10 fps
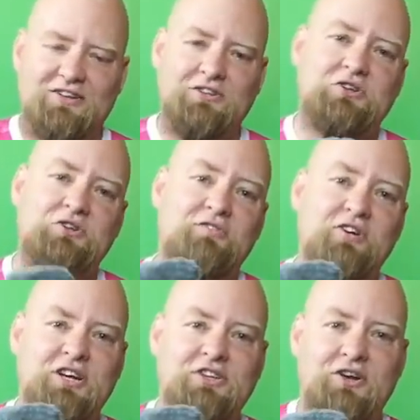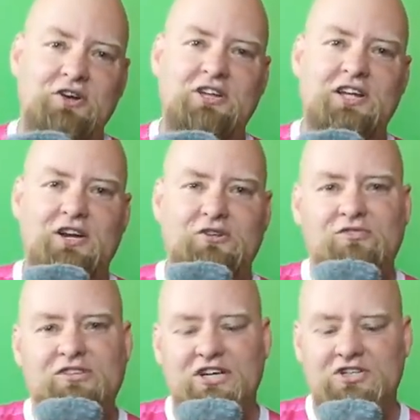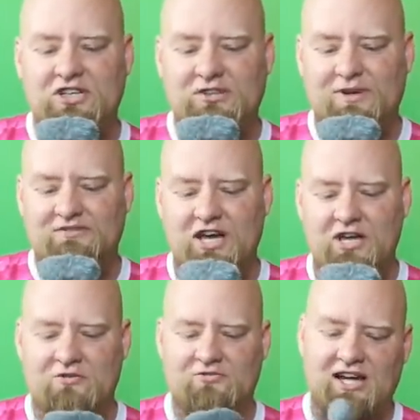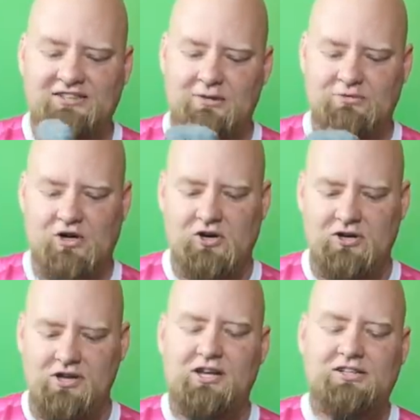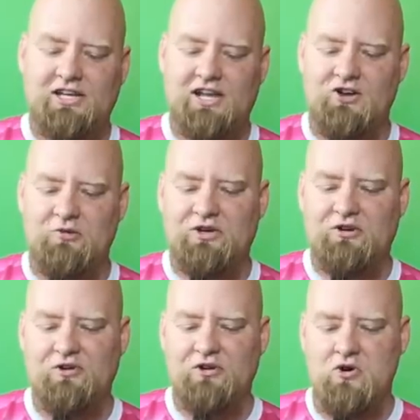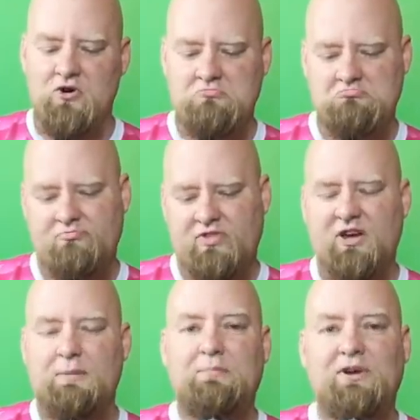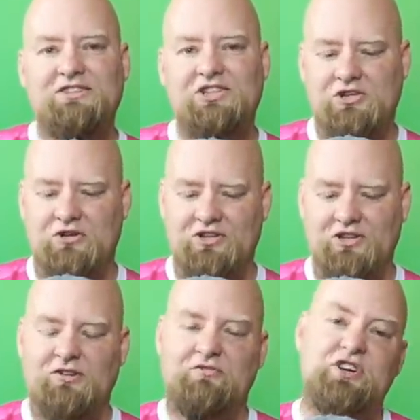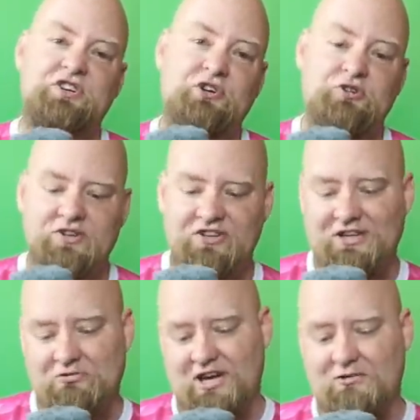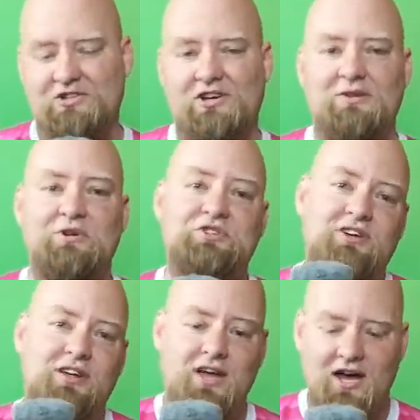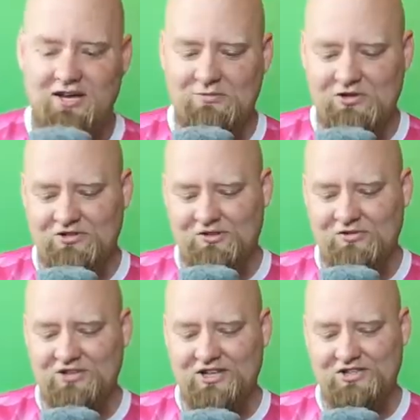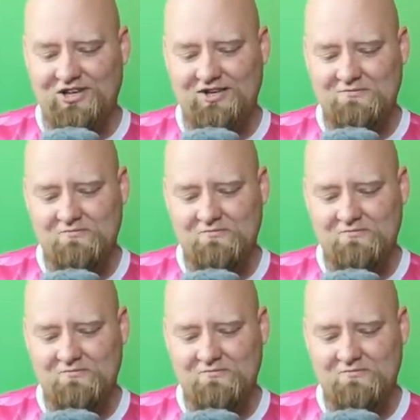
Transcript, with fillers: no to nowe technologie na kartofiskach się nie sprawdzają. Wracam do starego mikrofonu, chyba po raz dziesiąty. No wcześniej już przestał działać, ale może, ale może znów zacznie.